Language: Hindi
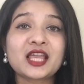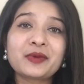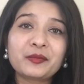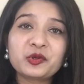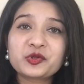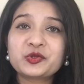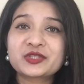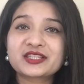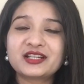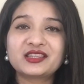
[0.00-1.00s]
तब हम लोग
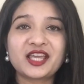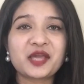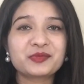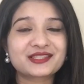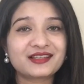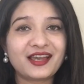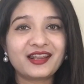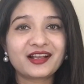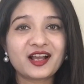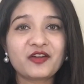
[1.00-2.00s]
यूज़ करते हैं
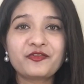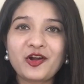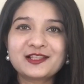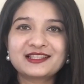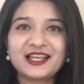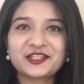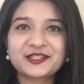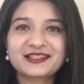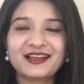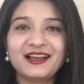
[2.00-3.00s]
मस्कारा का फॉल्स
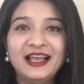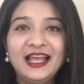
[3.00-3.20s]
लैशेज़ का